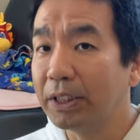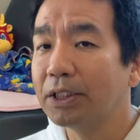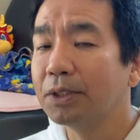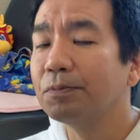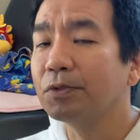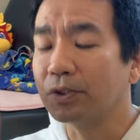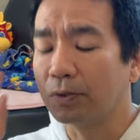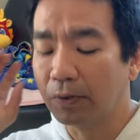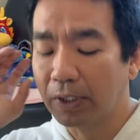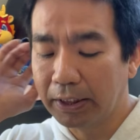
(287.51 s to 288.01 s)
いつ
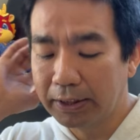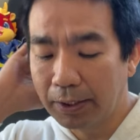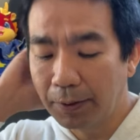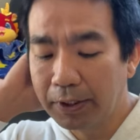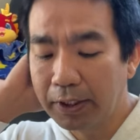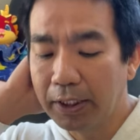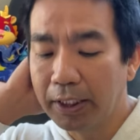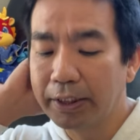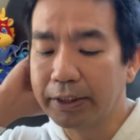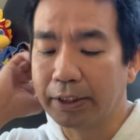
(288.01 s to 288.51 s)
もそんな触っ
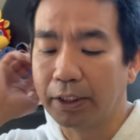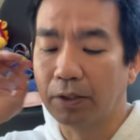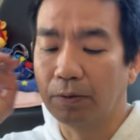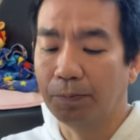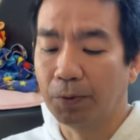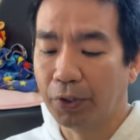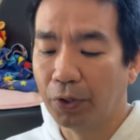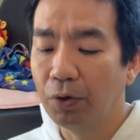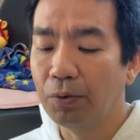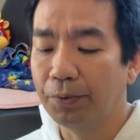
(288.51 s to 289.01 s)
てないんですけど
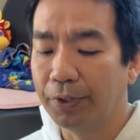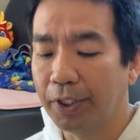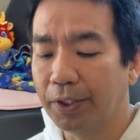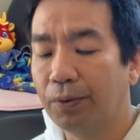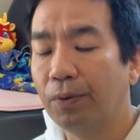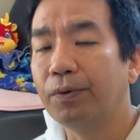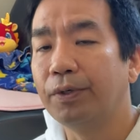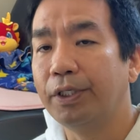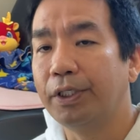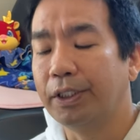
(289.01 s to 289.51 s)
も今日もね
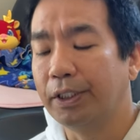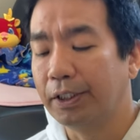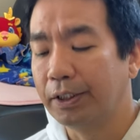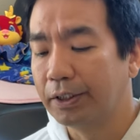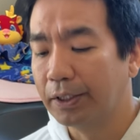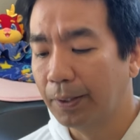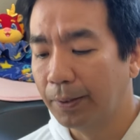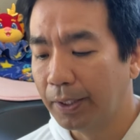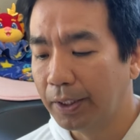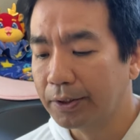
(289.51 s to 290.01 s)
特に
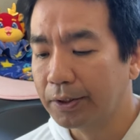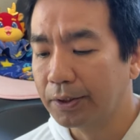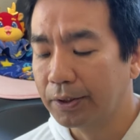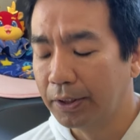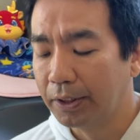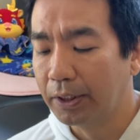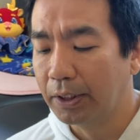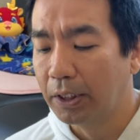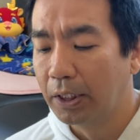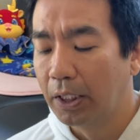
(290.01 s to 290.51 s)
触らずに、